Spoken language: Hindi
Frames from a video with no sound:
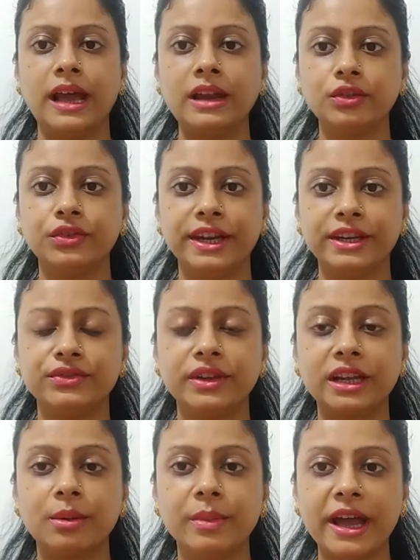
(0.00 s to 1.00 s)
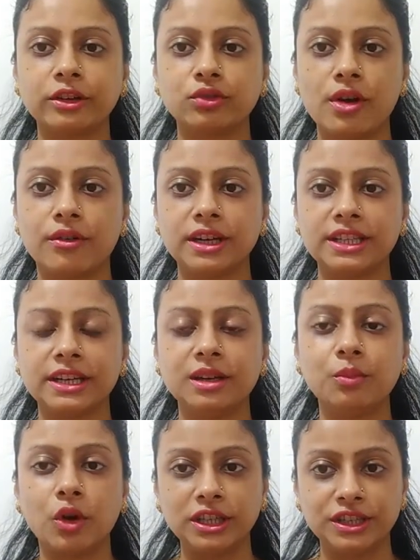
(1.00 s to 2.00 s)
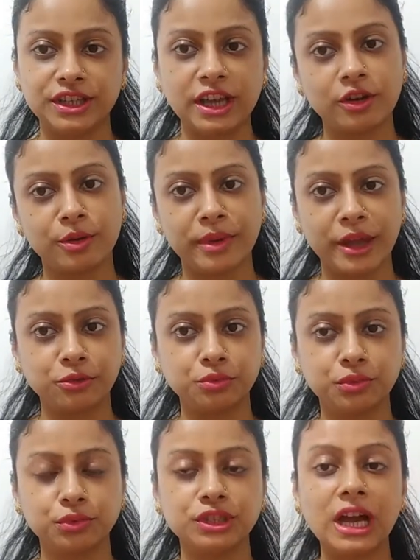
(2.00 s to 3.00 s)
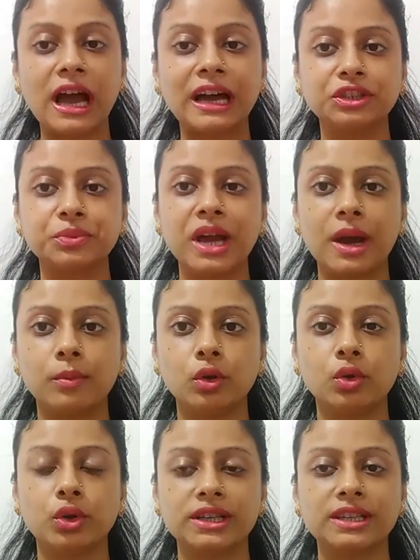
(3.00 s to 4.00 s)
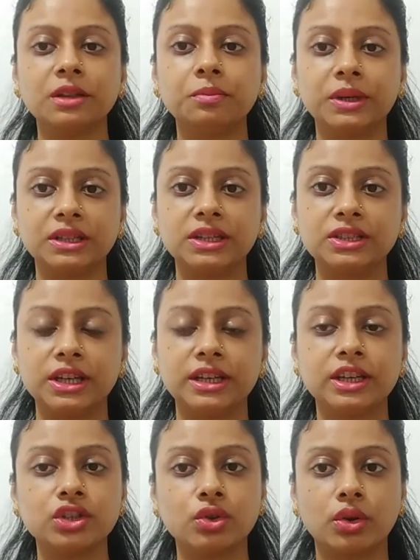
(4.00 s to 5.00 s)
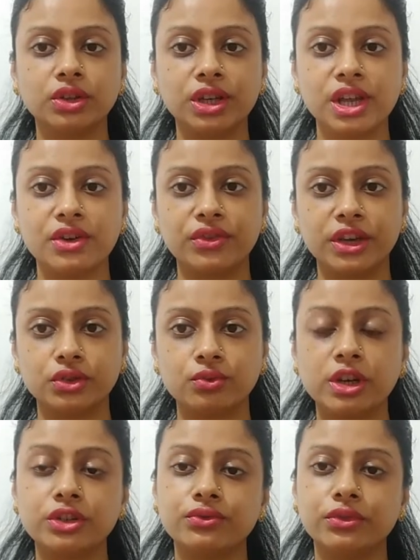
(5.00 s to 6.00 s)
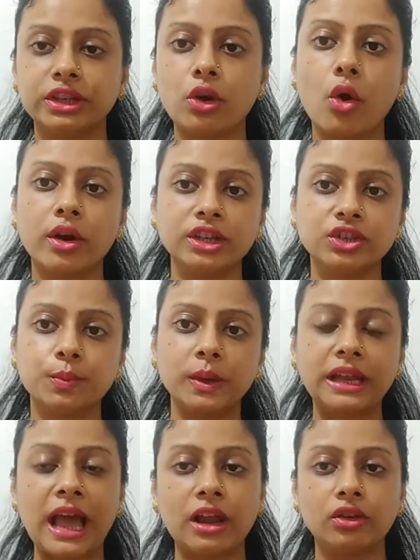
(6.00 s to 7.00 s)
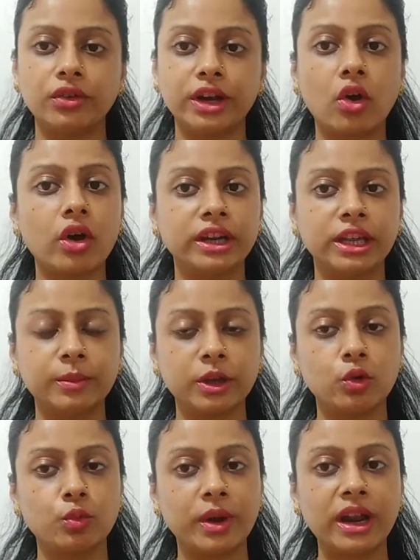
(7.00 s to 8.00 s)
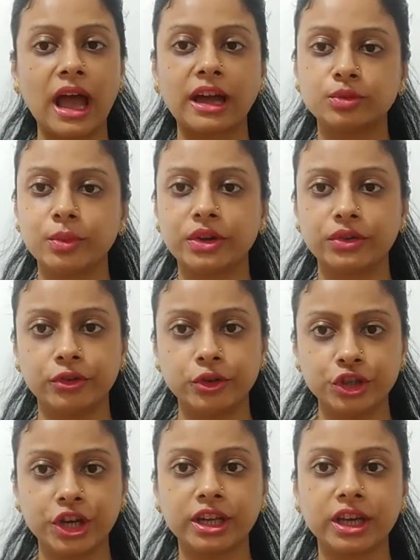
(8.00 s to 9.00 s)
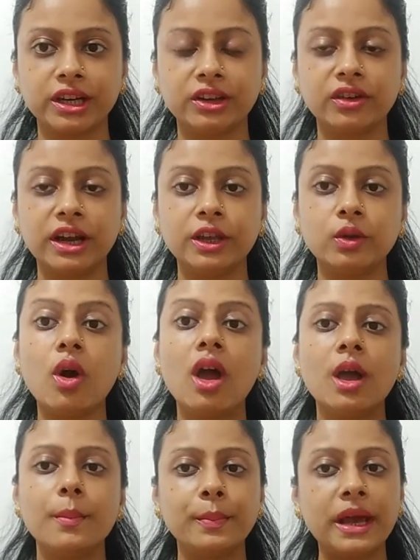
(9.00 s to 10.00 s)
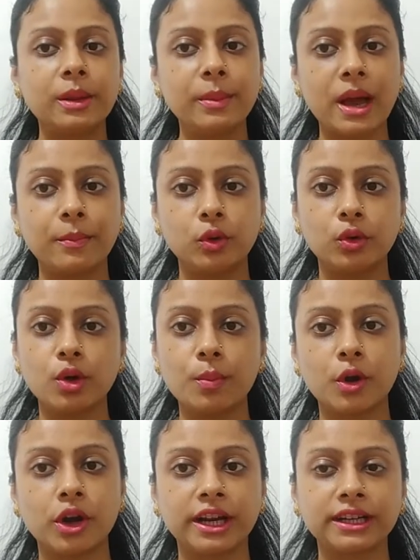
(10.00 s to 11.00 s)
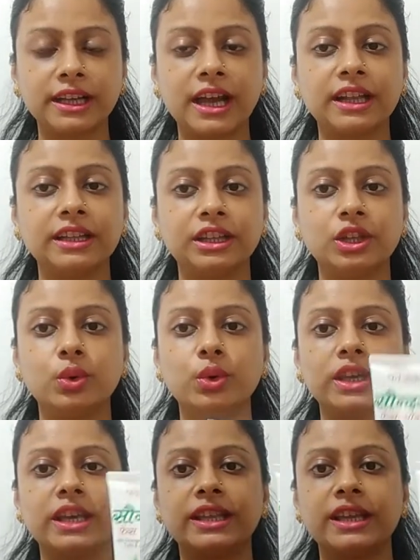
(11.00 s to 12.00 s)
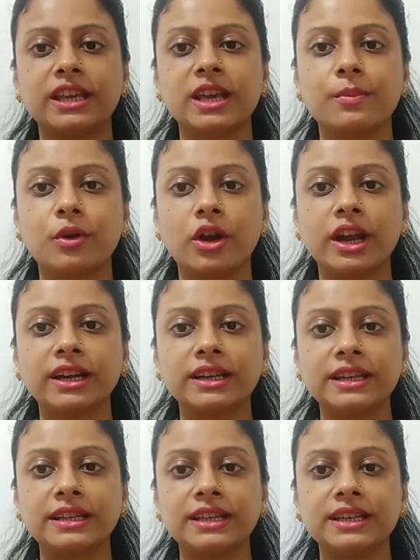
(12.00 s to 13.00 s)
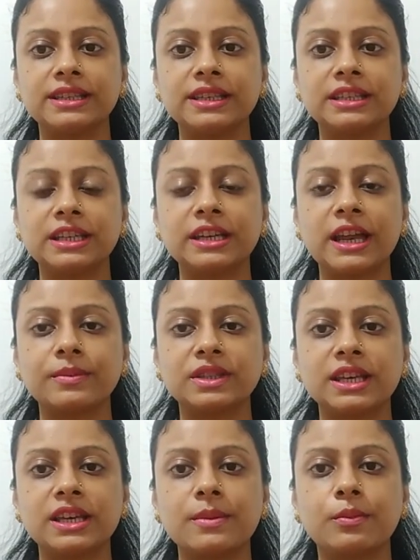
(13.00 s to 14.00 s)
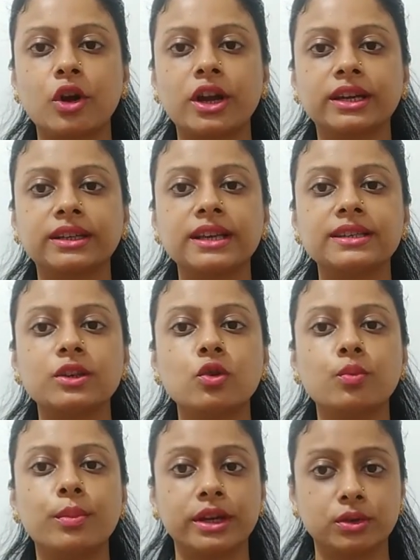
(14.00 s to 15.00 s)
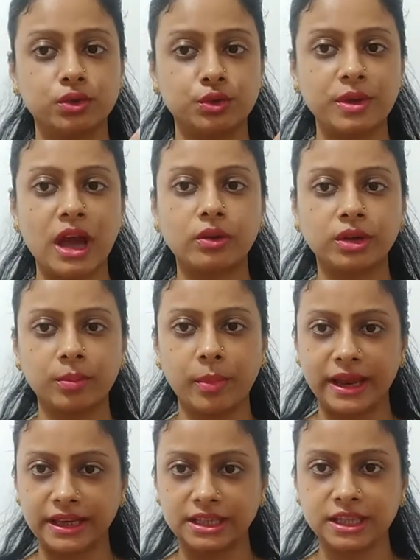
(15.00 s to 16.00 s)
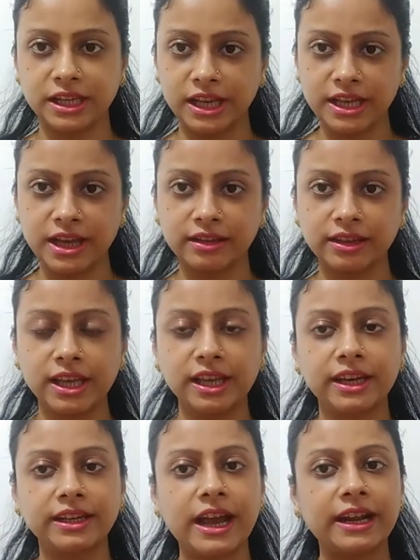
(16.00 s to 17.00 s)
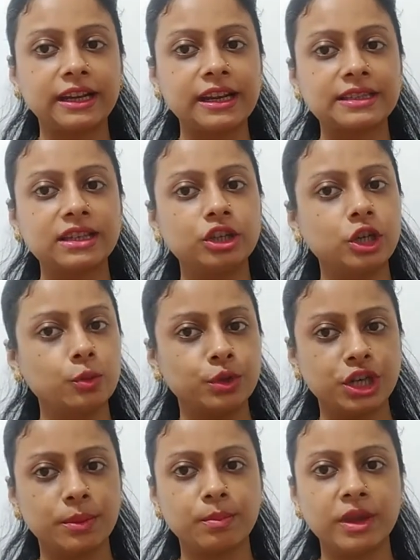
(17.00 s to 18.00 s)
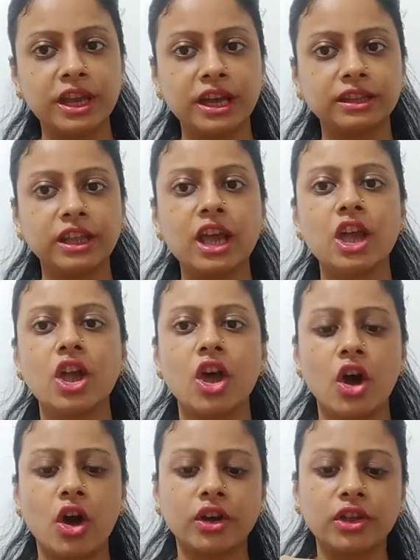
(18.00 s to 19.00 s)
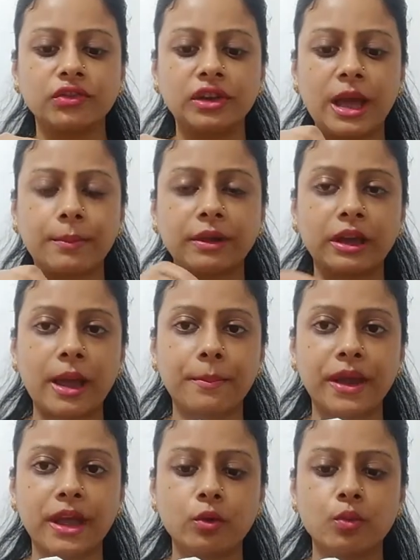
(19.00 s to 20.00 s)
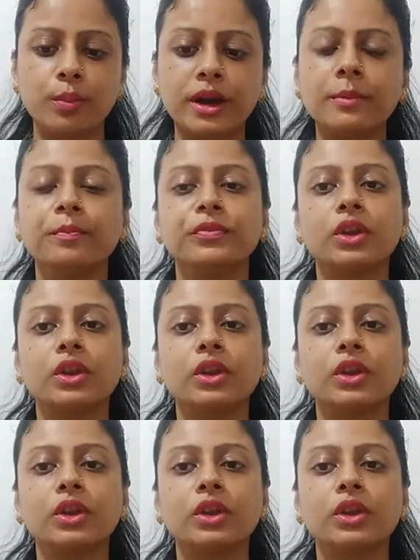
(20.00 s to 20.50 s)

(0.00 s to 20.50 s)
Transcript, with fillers: हेलो फ्रेंड्स वेलकम बैक टू आवर चैनल बॉल स्टाइल और मैं हूं पूजा आज मैं आप लोगों के साथ पतंजलि के सौंदर्य फेस वॉश विद ऑरेंज पील एलोवेरा और नीम के ऊपर आज मैं रिव्यू शेयर करने वाली हूं पहले मैं आप लोगों को प्रोडक्ट दिखा देती हूँ ये देखिए प्रोडक्ट ये देखिए 60 ग्राम्स के ये प्रोडक्ट है इसके ऊपर कुछ भी आउटर पैकेजिंग नहीं आता है ये डायरेक्टली ऐसा ट्यूब शेप में आता है और ये फ्लैप कैप है ऊपर